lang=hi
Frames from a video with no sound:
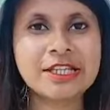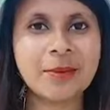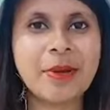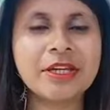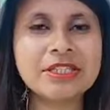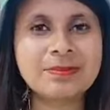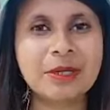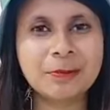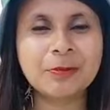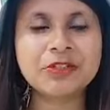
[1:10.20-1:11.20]
से हमारी
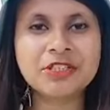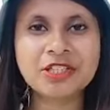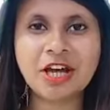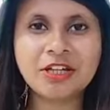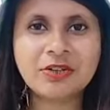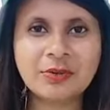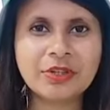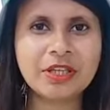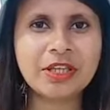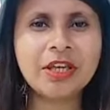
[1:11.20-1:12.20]
स्पीड बोट स्टार्ट
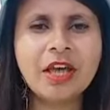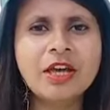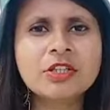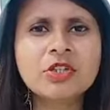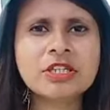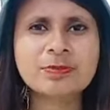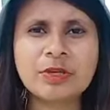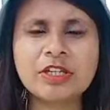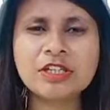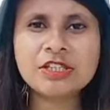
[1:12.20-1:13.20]
होगी जो
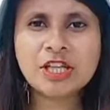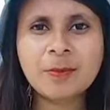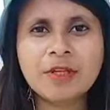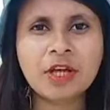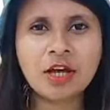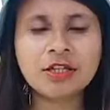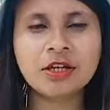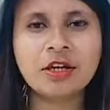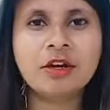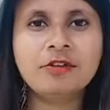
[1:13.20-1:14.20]
एक्सपीरियंस था अभी यहाँ
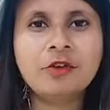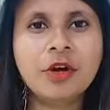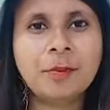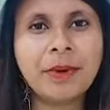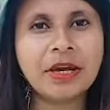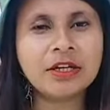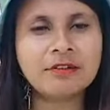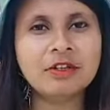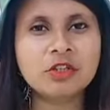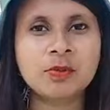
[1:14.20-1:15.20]
तक का वो
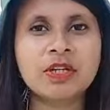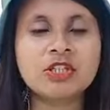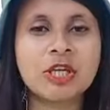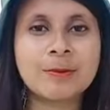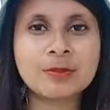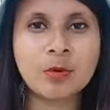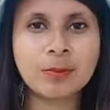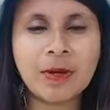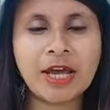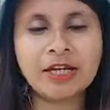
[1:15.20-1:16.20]
कंपैरेटिवली जो हमारा जेम्स
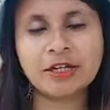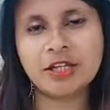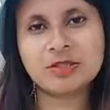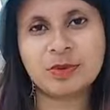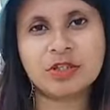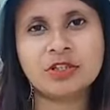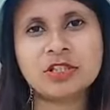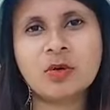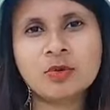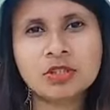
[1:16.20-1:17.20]
बॉन्ड आइलैंड का
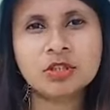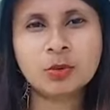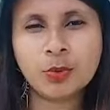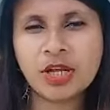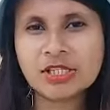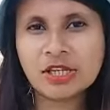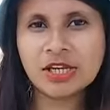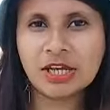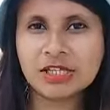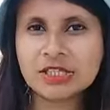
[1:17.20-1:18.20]
एक्सपीरियंस था उससे थोड़ा सा
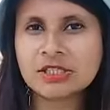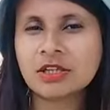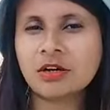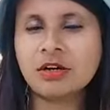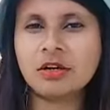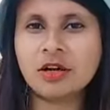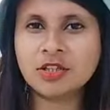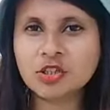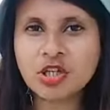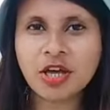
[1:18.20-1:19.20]
लेस आ,
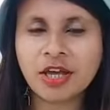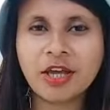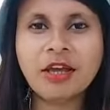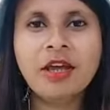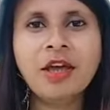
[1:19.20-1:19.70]
अच्छा है